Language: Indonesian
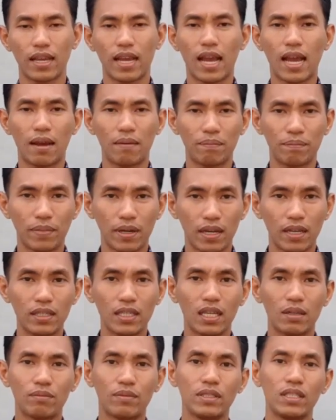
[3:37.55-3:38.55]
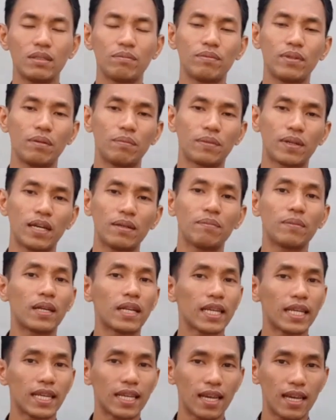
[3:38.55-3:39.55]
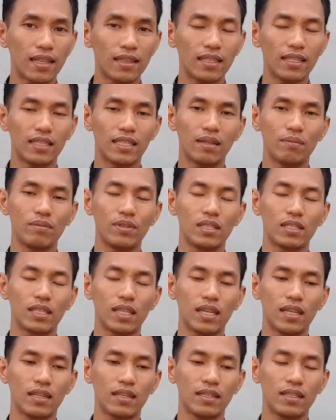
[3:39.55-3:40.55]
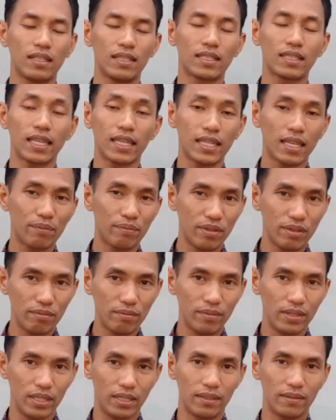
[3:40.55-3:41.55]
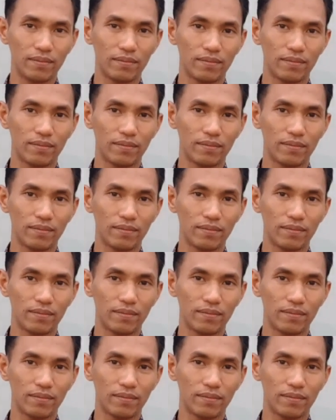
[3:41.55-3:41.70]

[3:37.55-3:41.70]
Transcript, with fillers: Apa yang menyebabkan mereka tidak bisa saya bimbing?